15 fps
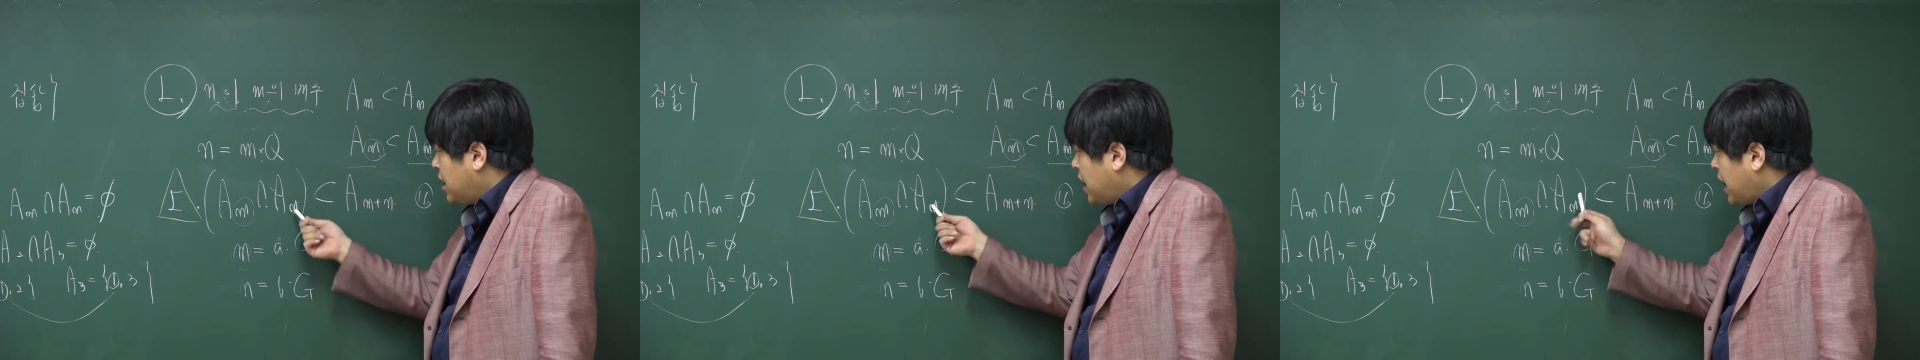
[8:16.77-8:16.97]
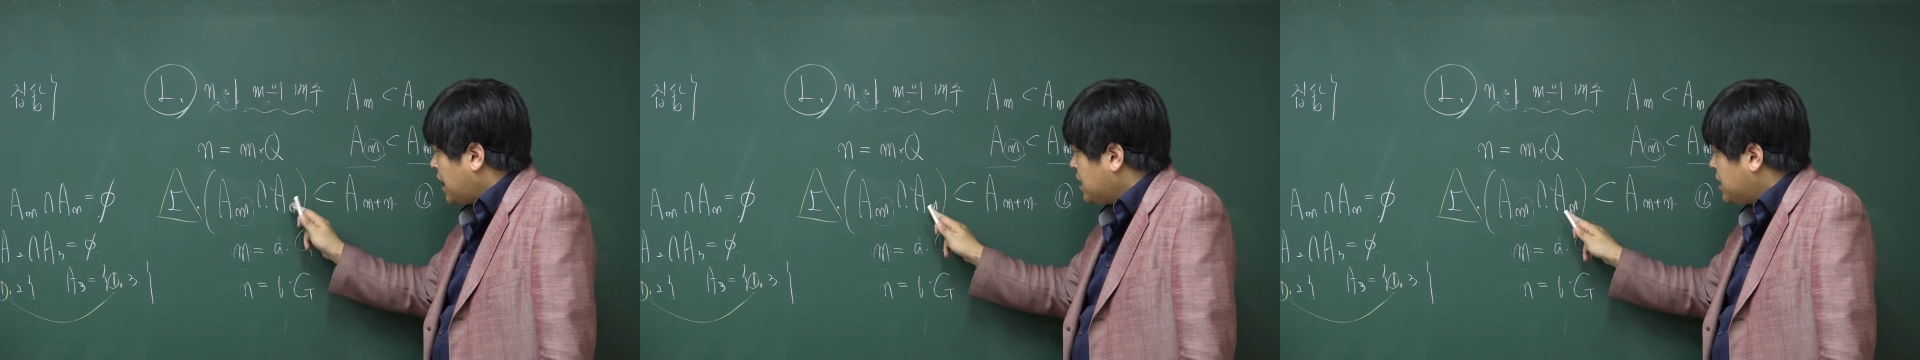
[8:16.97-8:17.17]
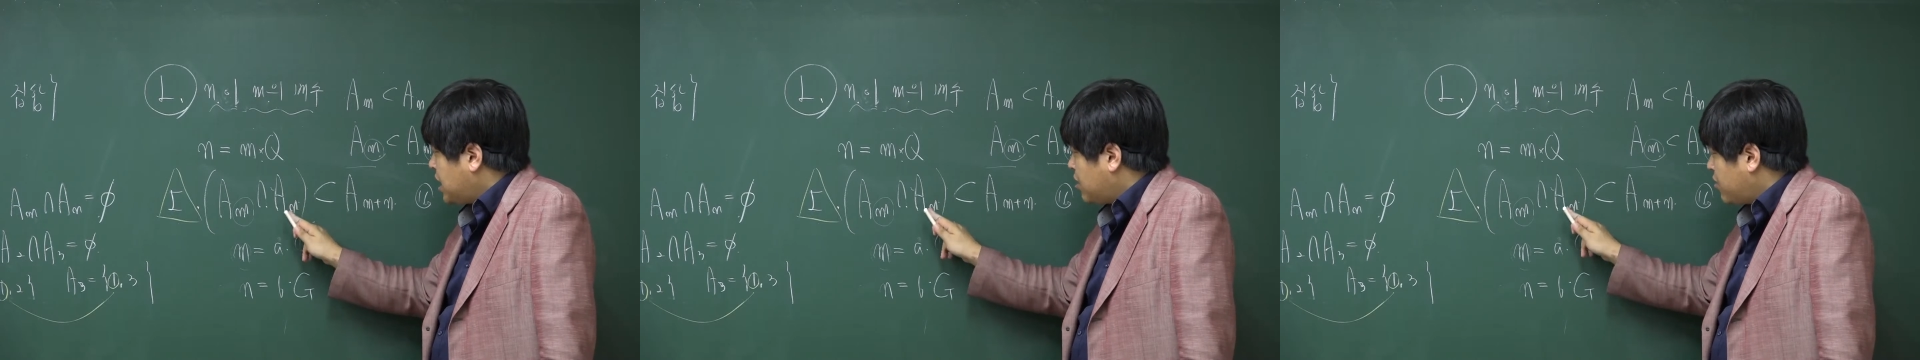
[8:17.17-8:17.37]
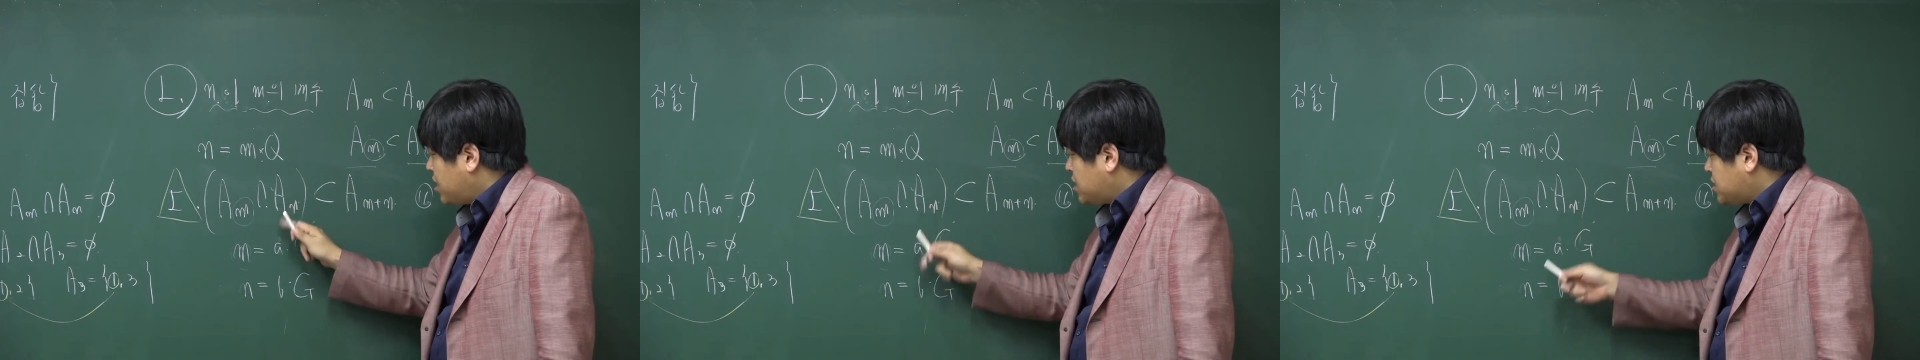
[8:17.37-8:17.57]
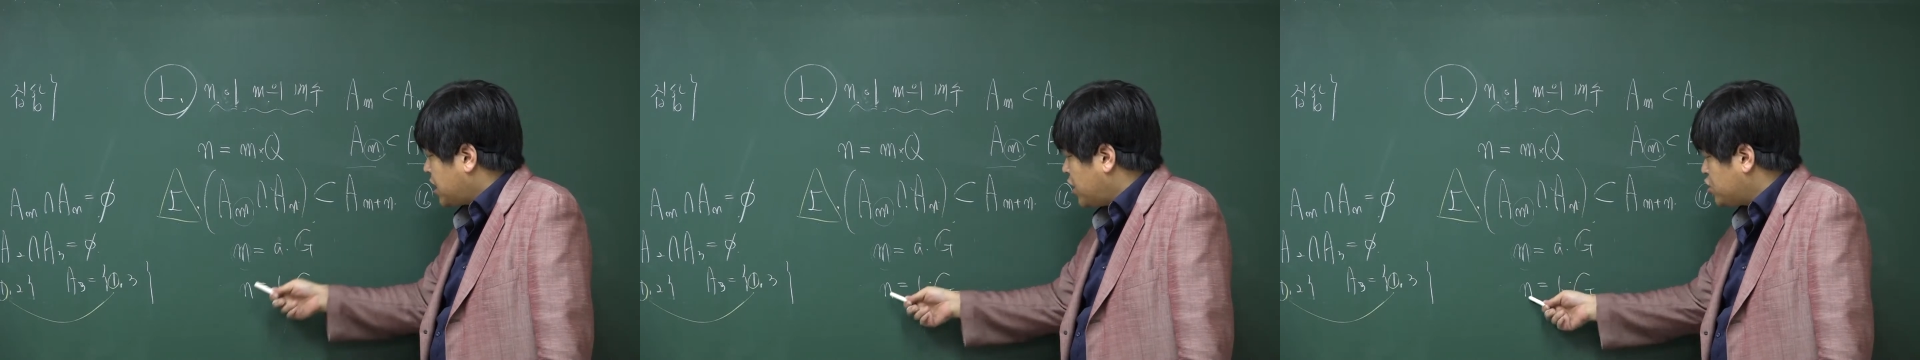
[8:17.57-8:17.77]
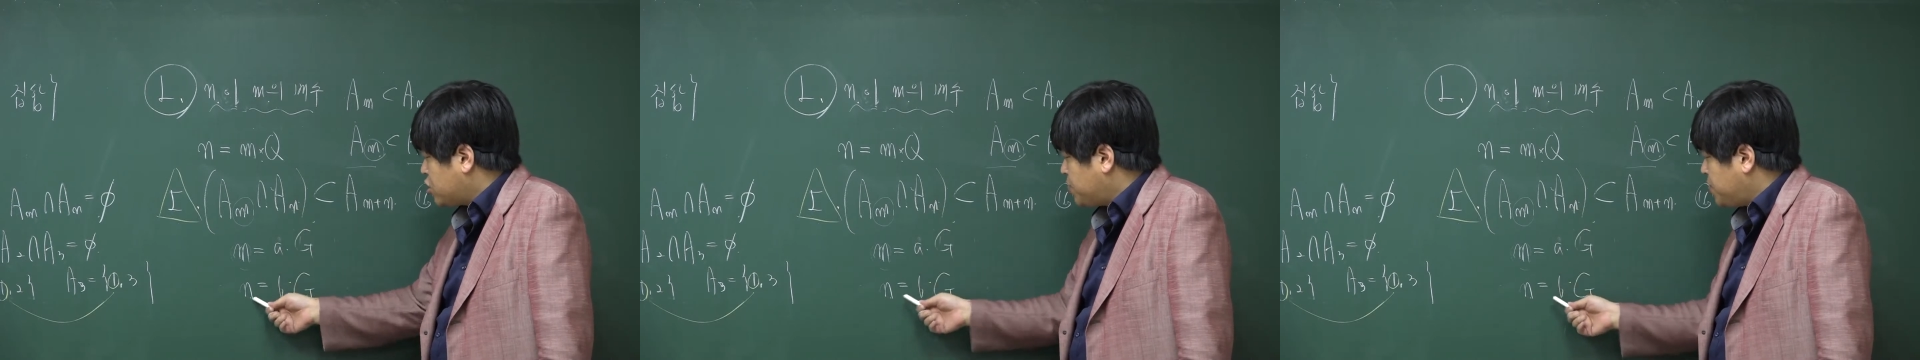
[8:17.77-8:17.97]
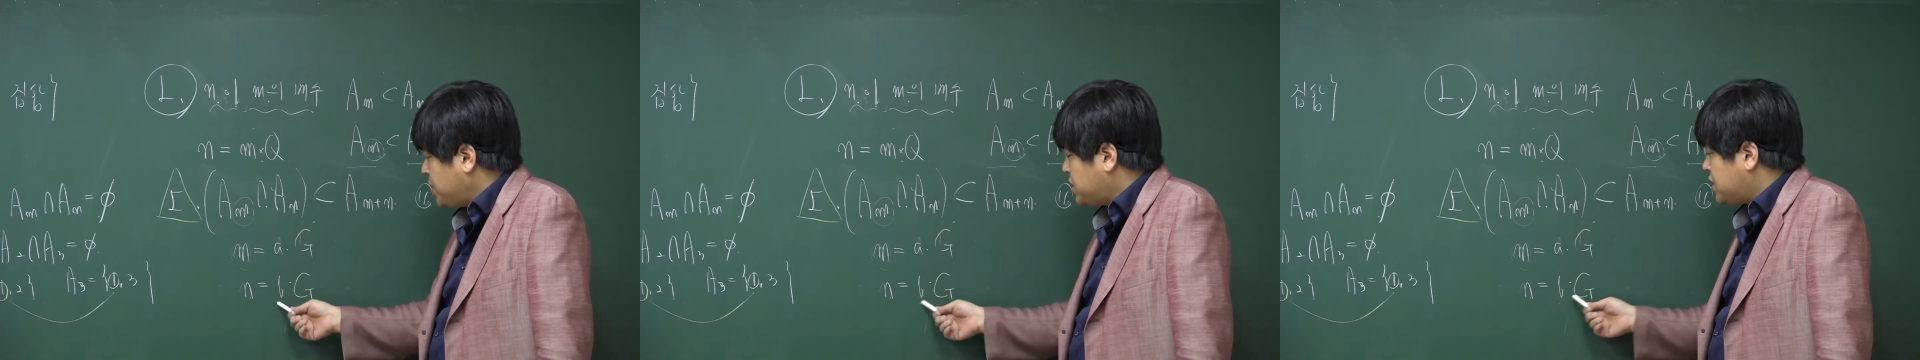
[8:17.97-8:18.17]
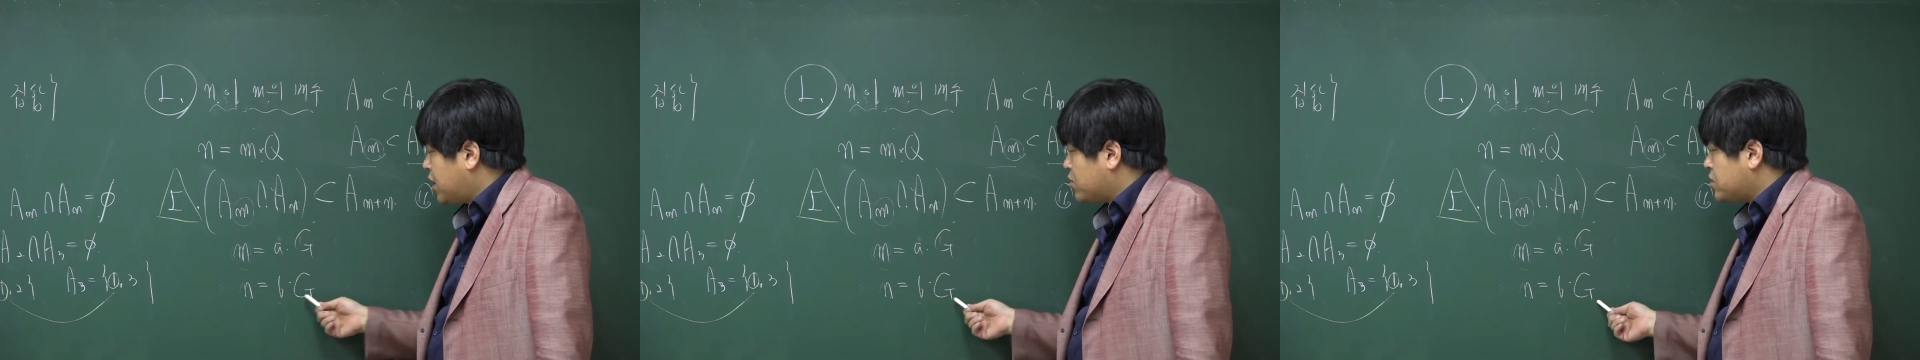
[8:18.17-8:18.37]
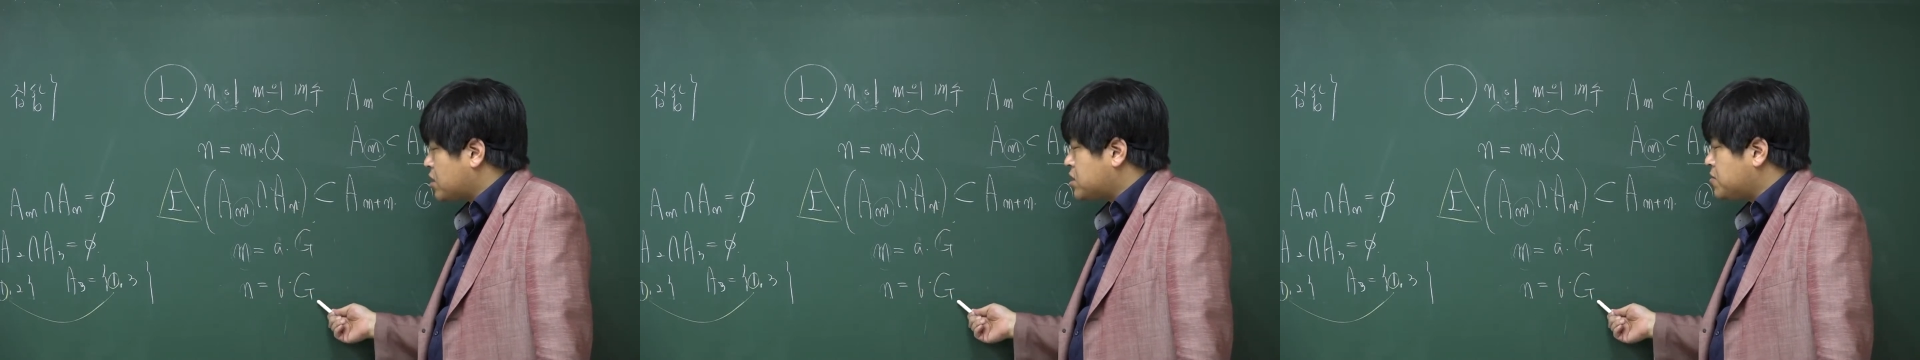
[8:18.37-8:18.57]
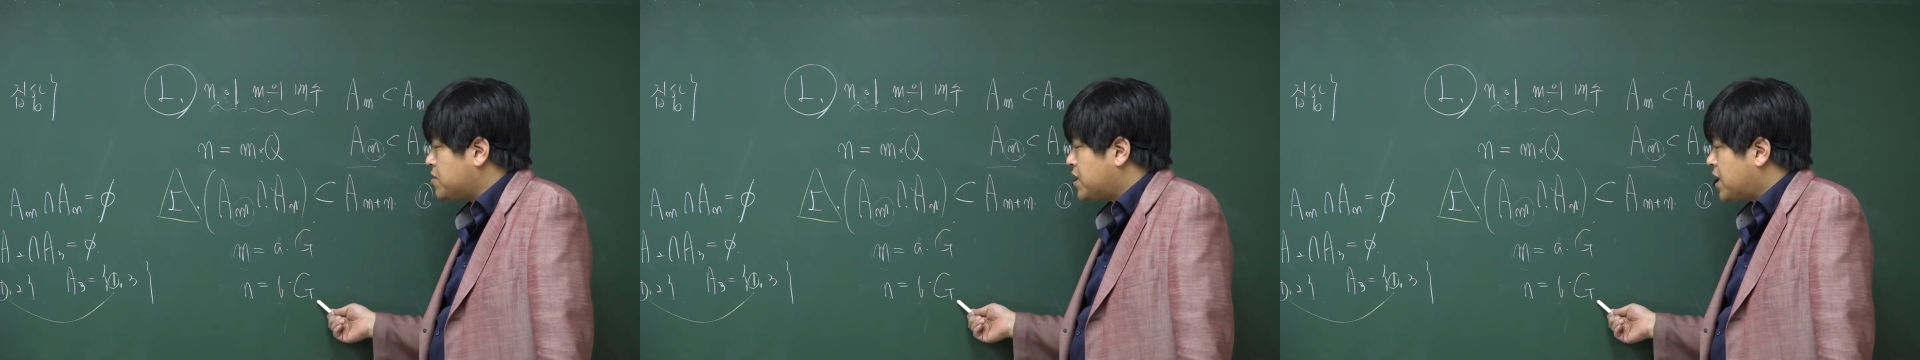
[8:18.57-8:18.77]
n이라고 하는 자연수를 b지라고
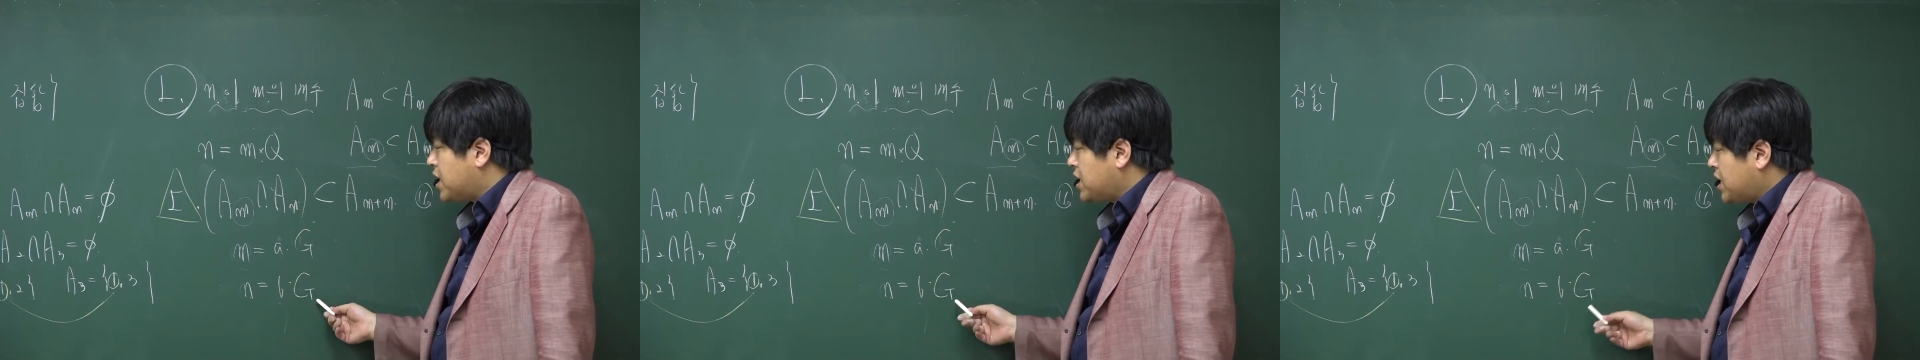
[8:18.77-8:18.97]
썼습니다.